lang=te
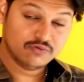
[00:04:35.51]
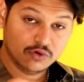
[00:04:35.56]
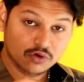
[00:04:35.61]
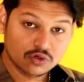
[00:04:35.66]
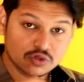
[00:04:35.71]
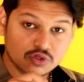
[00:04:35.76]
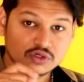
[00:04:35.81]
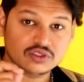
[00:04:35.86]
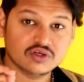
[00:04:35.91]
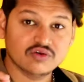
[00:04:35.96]

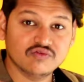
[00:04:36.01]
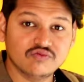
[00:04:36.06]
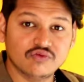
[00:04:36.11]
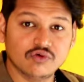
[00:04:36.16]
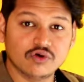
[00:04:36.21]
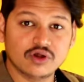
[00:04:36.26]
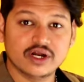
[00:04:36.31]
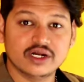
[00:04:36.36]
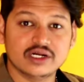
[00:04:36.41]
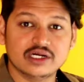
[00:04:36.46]
ఫోర్ థౌజండ్
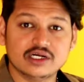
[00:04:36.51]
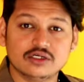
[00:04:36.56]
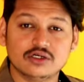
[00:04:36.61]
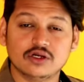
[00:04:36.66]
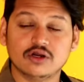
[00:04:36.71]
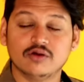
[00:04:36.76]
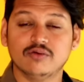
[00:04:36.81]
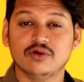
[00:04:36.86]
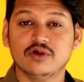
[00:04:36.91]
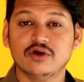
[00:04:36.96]
ఫోర్
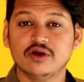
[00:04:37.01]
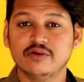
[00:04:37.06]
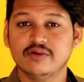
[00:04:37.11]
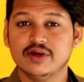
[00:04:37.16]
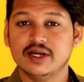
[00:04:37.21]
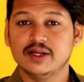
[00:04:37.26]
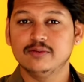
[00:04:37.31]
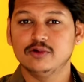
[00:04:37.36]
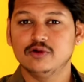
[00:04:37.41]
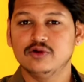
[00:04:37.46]
హండ్రెడ్ రూపీలో
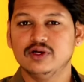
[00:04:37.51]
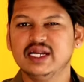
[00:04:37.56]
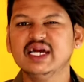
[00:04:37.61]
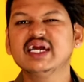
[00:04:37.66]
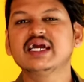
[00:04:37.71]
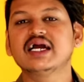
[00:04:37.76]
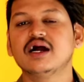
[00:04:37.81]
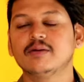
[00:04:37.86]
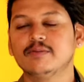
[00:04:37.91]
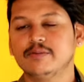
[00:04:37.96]
అవైలబుల్
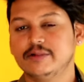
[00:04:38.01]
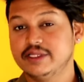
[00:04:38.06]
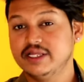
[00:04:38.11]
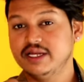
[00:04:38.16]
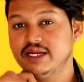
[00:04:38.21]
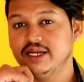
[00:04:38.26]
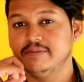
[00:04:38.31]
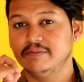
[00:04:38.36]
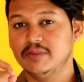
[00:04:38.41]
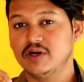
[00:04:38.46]
ఉన్నాయి కాకపోతే
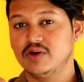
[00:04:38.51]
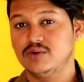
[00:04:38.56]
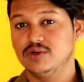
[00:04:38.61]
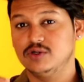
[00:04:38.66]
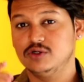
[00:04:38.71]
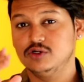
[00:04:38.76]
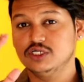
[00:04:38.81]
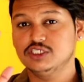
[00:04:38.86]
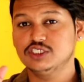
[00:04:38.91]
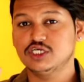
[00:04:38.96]
నెంబర్
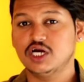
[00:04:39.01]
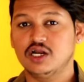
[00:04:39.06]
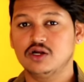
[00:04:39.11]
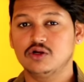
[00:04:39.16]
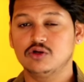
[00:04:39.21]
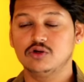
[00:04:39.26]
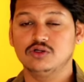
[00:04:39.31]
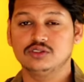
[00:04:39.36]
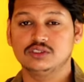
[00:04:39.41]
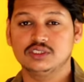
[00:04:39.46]
వన్ ఉంటే చాలా
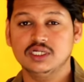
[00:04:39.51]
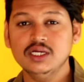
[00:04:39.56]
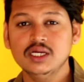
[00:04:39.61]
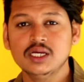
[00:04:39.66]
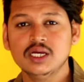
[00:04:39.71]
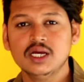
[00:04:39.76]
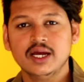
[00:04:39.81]
రోజులు వస్తాయి